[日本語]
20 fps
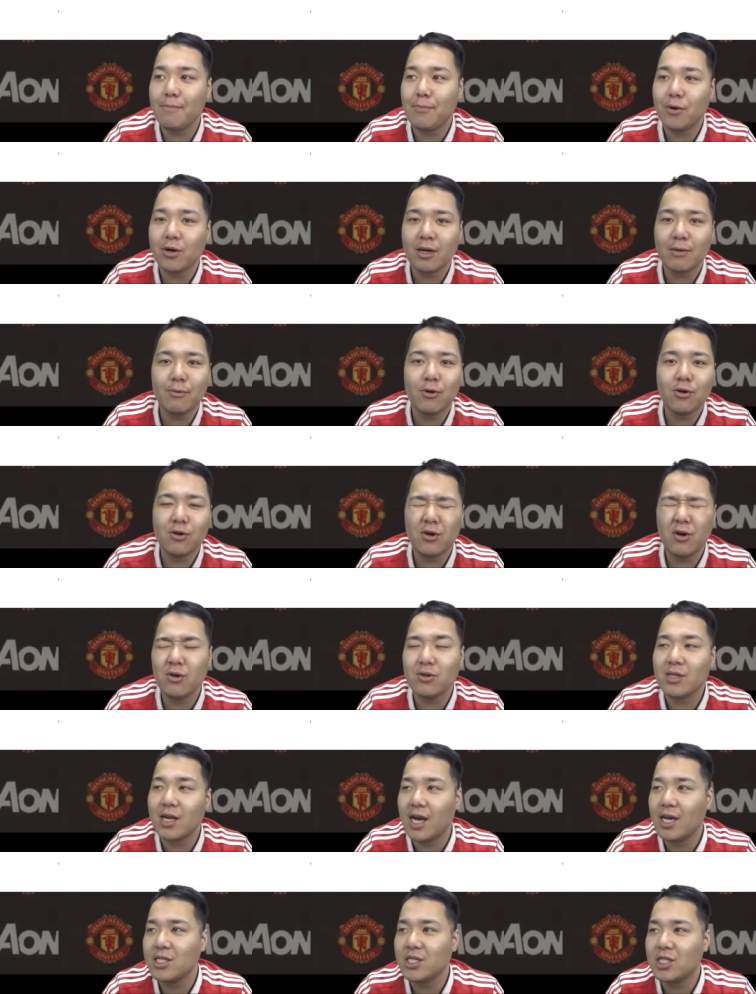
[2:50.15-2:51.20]
ポケモン ゴー
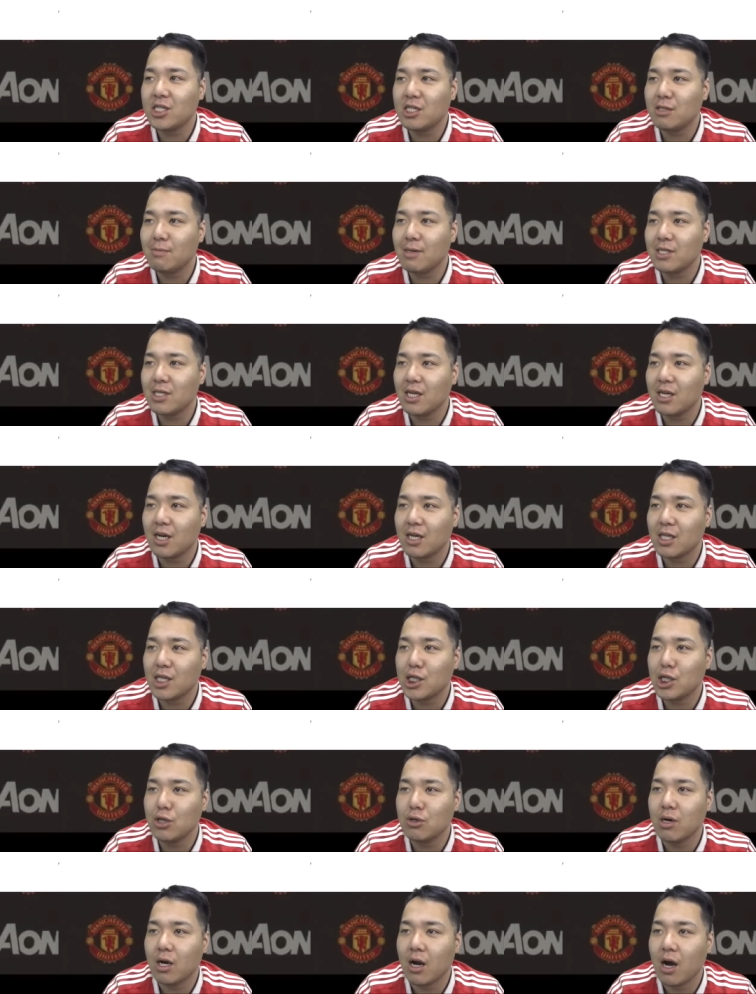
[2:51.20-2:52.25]
の配信しませんかって来
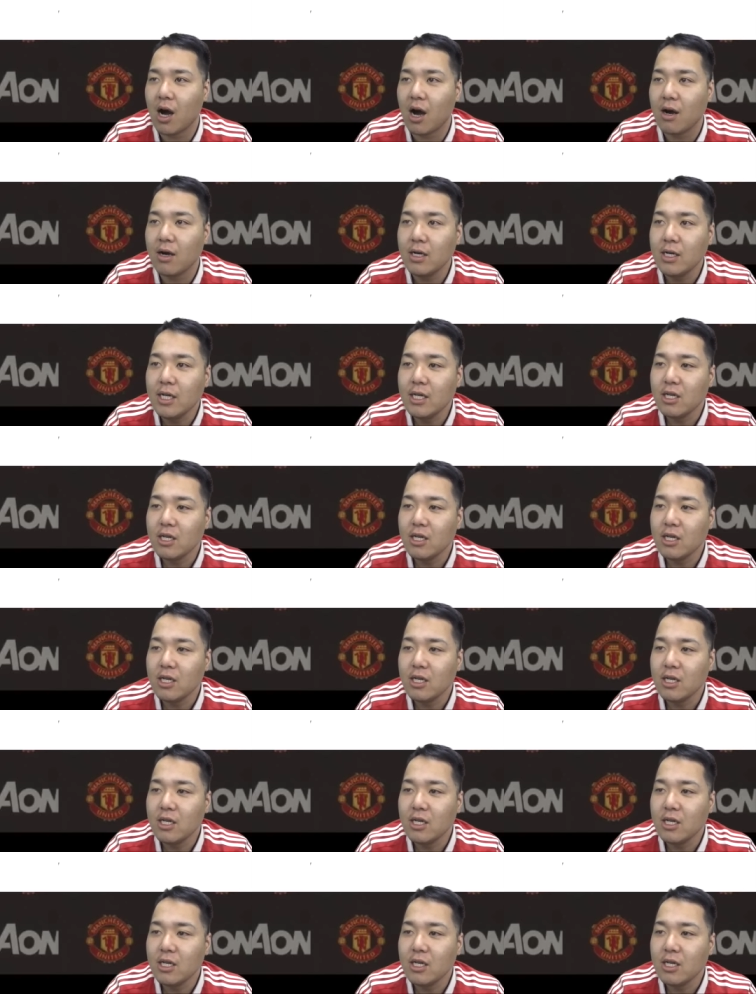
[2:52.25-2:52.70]
てるから、